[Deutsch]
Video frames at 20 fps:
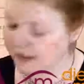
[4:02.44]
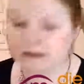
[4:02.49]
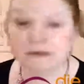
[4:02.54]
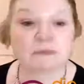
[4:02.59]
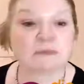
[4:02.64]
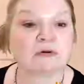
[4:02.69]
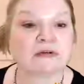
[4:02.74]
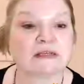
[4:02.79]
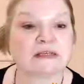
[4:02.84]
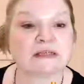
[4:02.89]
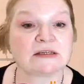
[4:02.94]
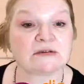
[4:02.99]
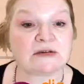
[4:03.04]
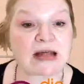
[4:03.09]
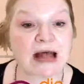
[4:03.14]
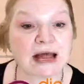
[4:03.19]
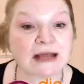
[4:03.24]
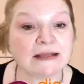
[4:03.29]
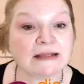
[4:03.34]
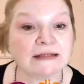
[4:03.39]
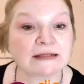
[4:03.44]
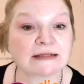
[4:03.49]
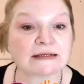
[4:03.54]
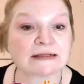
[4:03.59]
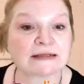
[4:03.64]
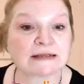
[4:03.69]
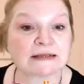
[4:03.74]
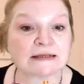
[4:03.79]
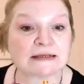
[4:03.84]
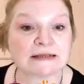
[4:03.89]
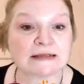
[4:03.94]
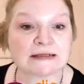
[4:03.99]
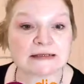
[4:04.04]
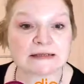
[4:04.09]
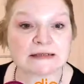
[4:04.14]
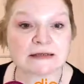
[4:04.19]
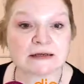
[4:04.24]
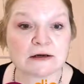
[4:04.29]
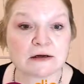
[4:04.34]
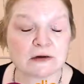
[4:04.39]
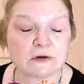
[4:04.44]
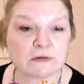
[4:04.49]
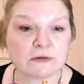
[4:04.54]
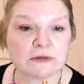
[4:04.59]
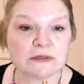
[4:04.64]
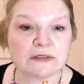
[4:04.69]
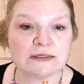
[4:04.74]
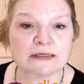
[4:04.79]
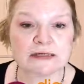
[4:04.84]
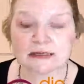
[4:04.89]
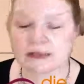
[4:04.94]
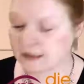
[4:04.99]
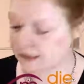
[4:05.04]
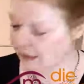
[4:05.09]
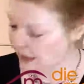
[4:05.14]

die Position 1, das ist unser